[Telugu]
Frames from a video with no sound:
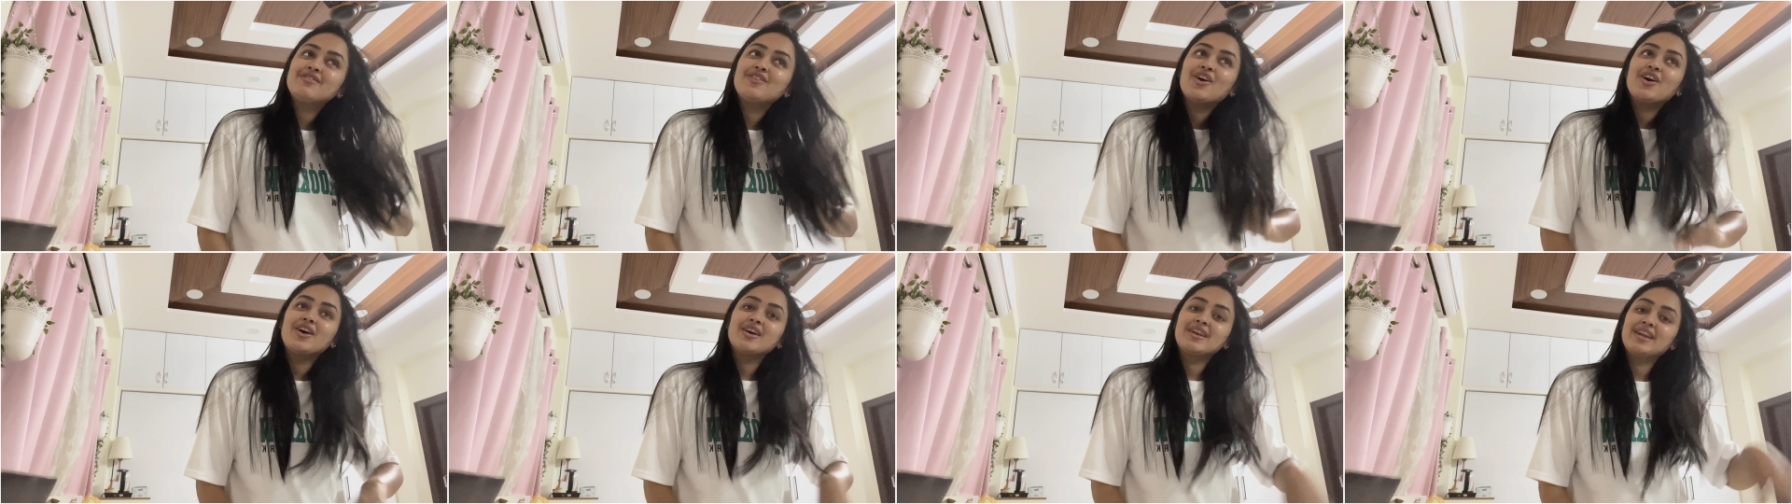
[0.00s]

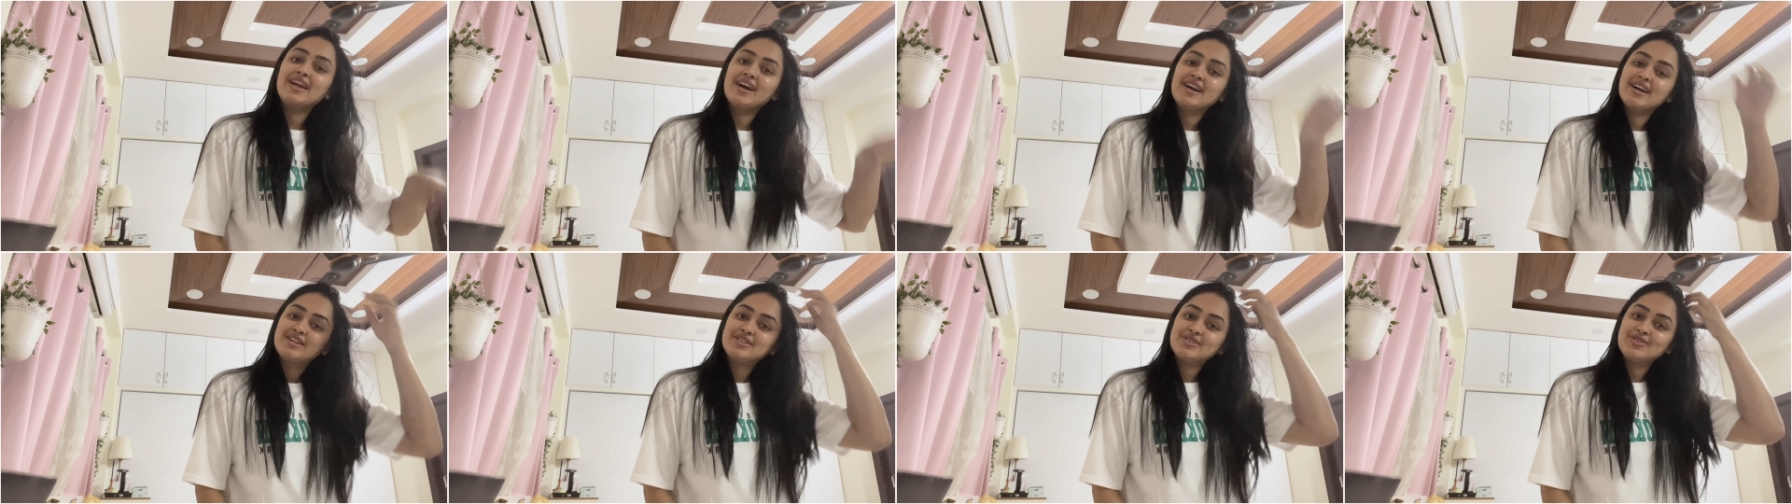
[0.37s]
బ్లాగ్
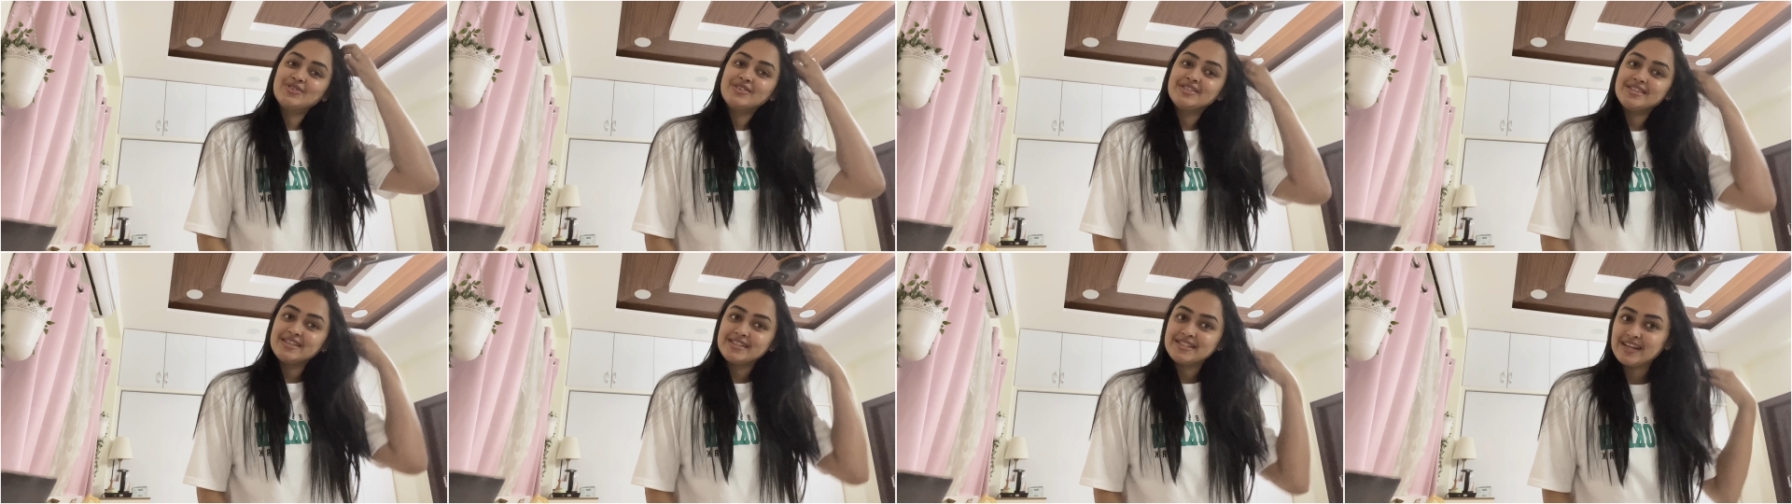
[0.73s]
లాగా షూట్
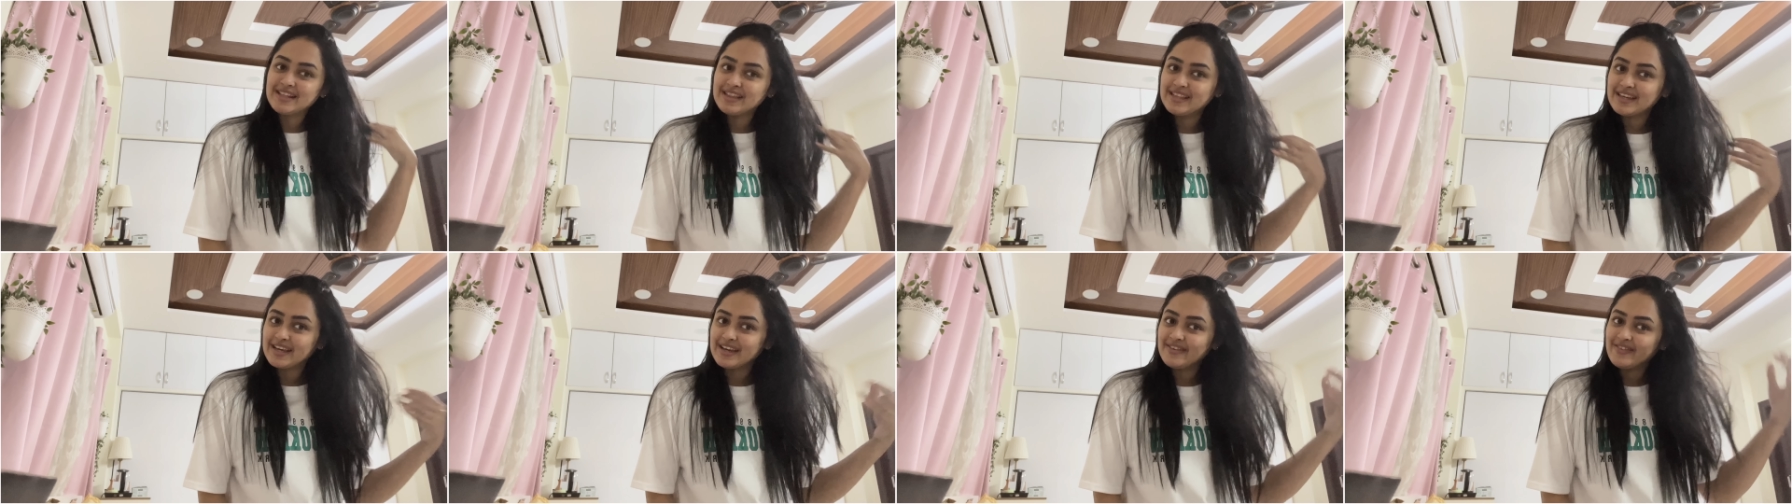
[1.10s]
చేసి
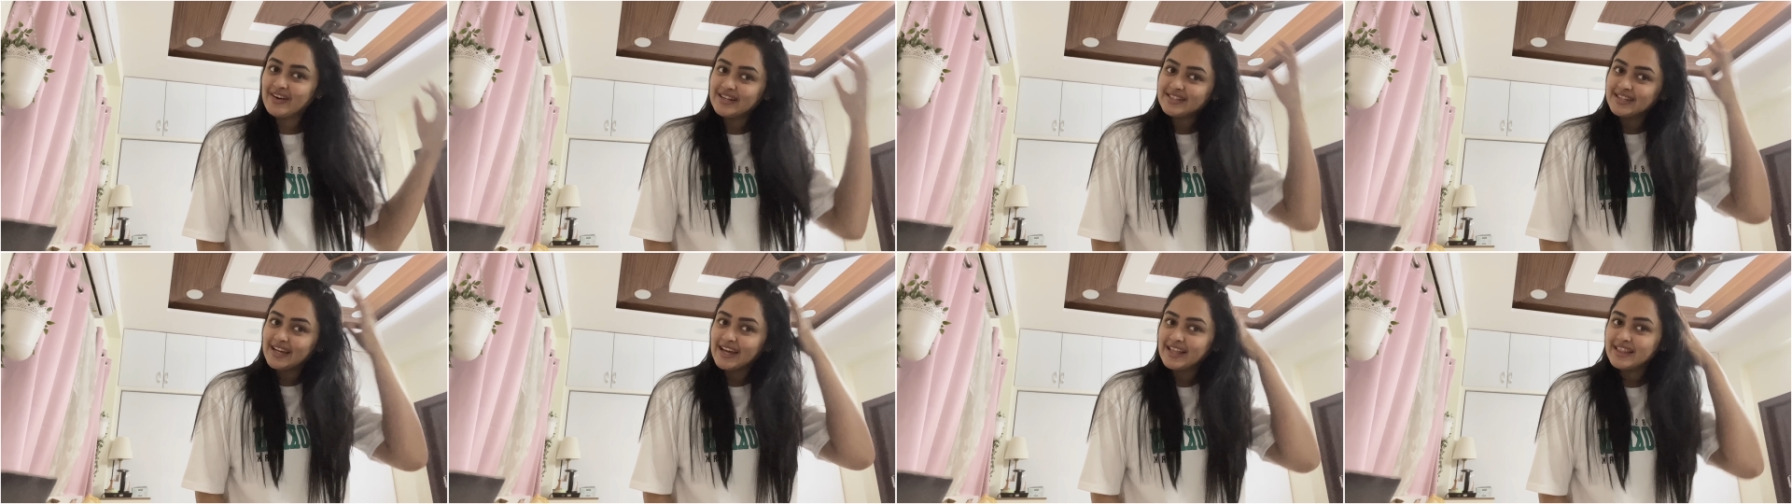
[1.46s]
అందుకే
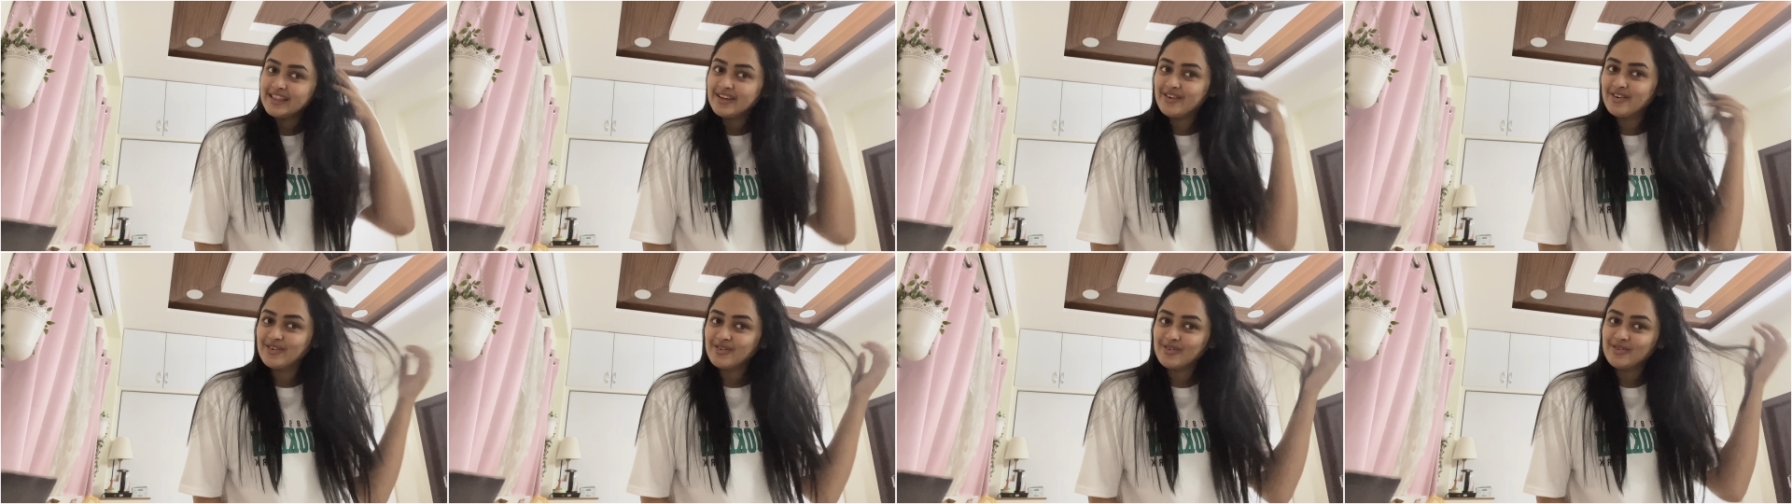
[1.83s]
వాళ్ళు
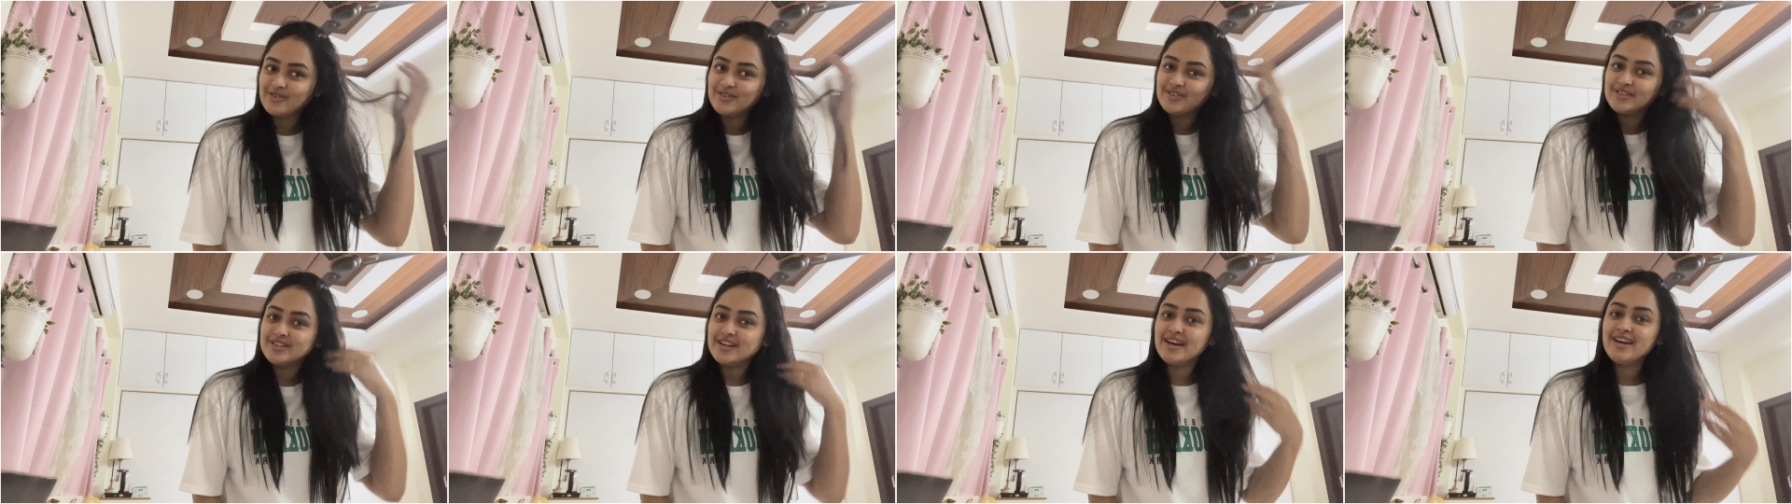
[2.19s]
చేద్దాం
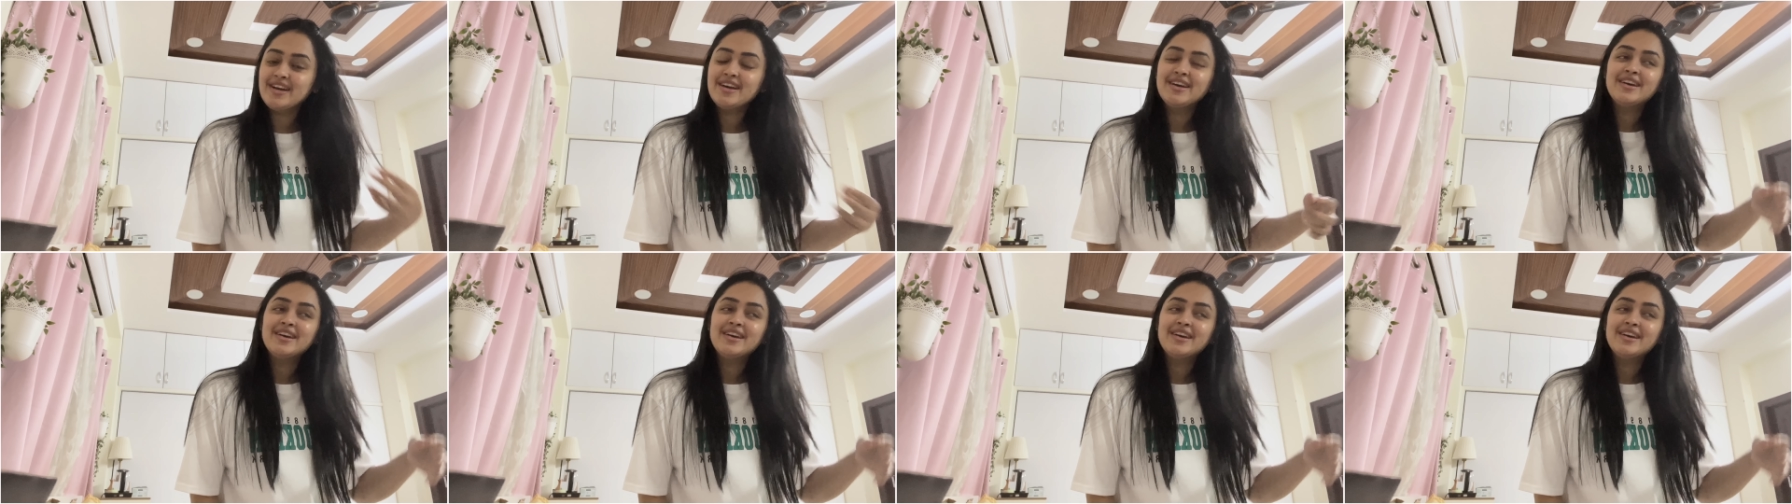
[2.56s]
అనుకుంటున్నా